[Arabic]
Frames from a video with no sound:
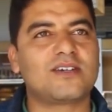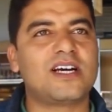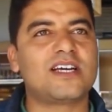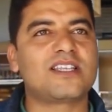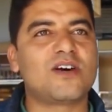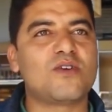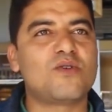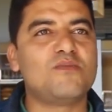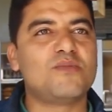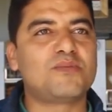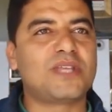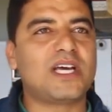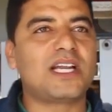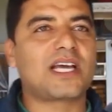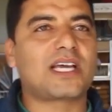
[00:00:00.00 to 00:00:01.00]
هذا هو
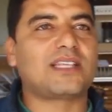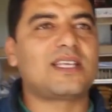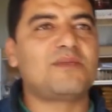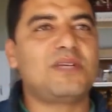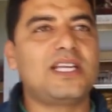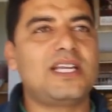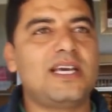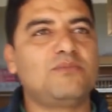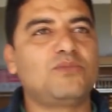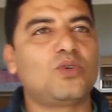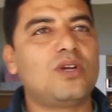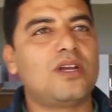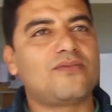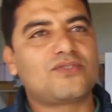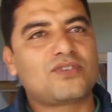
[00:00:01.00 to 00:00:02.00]
المبدا اللي خدام عليه الحمد
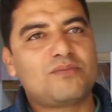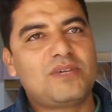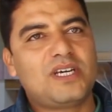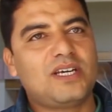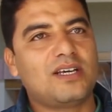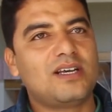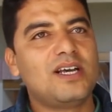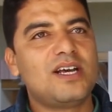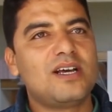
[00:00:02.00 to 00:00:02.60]
لله في جميع